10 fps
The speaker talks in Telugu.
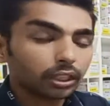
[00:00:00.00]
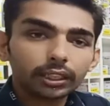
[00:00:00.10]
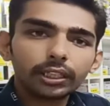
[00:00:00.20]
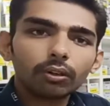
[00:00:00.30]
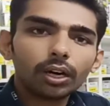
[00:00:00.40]

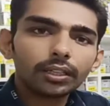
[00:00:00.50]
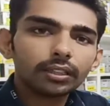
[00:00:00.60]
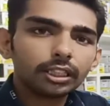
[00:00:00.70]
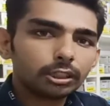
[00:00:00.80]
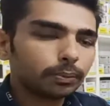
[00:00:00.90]
ఇది
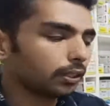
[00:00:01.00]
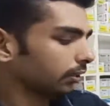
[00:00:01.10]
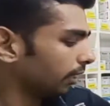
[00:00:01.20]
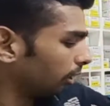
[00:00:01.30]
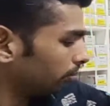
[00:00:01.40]
ఒరిజినల్ ఇస్పేర్
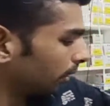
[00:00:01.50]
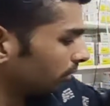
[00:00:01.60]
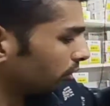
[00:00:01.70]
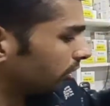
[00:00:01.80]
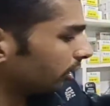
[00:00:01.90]
దాంతోపాటు
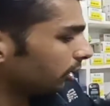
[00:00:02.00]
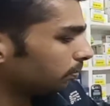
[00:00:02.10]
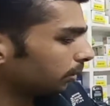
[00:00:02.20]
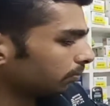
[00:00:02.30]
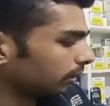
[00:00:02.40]
వచ్చే
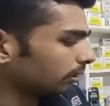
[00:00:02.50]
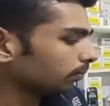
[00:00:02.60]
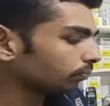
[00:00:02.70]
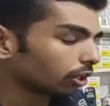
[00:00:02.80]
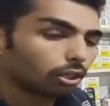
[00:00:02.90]
ఇస్పేర్ మొత్తం
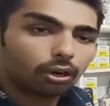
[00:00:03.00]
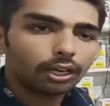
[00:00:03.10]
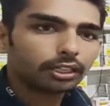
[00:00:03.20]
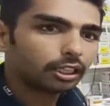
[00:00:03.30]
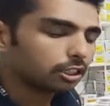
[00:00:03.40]

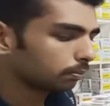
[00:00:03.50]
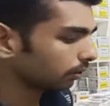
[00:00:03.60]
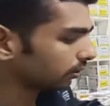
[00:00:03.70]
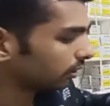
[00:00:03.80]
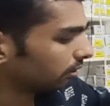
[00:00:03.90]
ఒరిజినల్
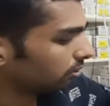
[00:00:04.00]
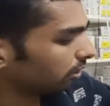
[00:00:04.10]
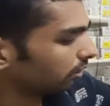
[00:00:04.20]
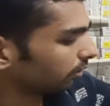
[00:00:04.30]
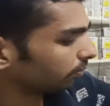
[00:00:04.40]
ఇస్పేర్ వస్తుంది
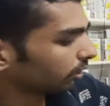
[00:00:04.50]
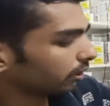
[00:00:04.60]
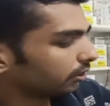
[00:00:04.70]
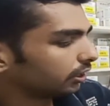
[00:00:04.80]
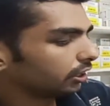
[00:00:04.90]
చూడండి
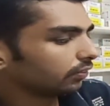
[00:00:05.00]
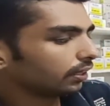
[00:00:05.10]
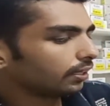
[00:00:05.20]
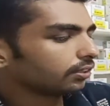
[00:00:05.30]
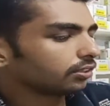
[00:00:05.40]
సిటీవీ
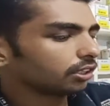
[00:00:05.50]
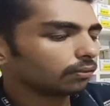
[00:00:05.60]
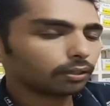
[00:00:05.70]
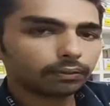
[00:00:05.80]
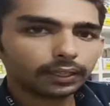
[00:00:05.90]
లెన్స్ జీరో
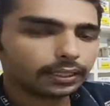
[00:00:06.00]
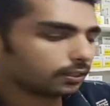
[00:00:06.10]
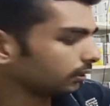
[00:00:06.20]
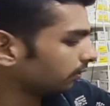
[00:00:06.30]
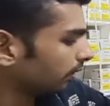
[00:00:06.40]
పాయింట్ ఫైవ్ ఎక్స్
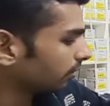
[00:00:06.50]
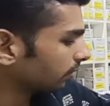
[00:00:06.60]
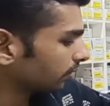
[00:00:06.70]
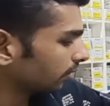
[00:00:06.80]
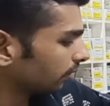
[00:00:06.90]
సిటీవీ లెన్స్
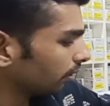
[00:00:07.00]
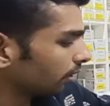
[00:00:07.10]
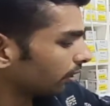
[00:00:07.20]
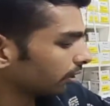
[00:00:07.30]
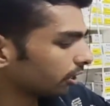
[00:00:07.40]
వస్తుంది
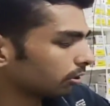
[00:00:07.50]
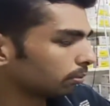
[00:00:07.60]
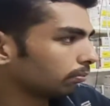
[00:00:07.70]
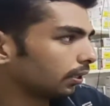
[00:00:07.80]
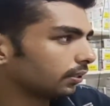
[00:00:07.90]
డస్ట్
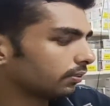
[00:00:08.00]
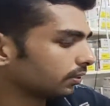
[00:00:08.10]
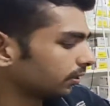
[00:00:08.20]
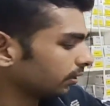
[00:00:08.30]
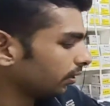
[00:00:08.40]
ప్రూఫ్ లెన్స్
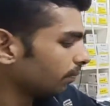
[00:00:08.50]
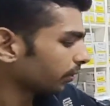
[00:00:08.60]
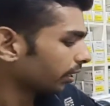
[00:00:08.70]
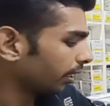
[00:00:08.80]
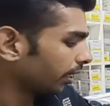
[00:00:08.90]
వస్తుంది
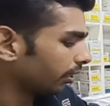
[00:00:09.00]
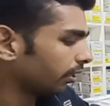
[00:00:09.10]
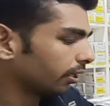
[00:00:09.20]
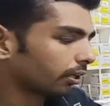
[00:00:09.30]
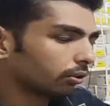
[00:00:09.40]
అండ్
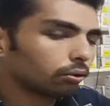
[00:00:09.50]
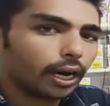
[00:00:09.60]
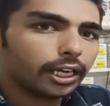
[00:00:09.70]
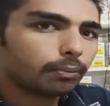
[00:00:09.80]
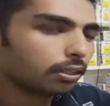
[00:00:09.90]
రెండు
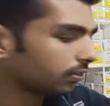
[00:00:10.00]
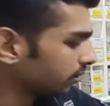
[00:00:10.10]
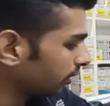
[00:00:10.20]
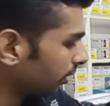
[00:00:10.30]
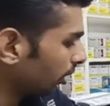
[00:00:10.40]
ఐరబర్స్
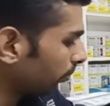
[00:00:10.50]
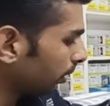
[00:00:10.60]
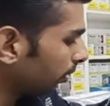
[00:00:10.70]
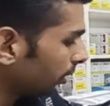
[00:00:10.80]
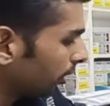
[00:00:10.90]
వస్తుంది దాంతోపాటు